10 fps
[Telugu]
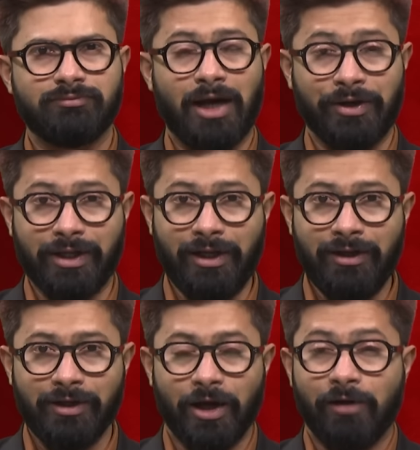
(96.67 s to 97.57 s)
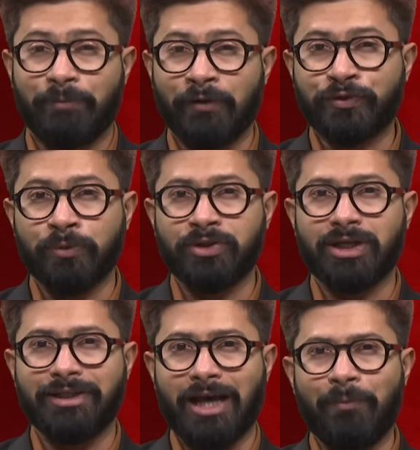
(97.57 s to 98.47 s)
అంటే పంతొమ్మిది వందల
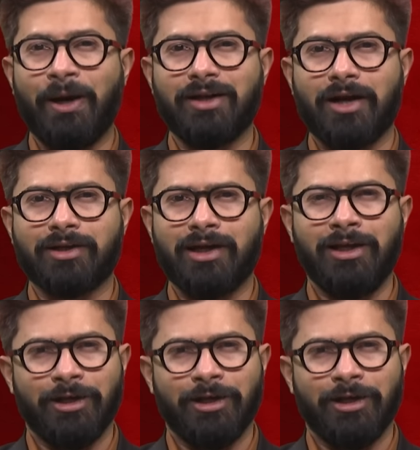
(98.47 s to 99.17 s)
యాభై నాటికి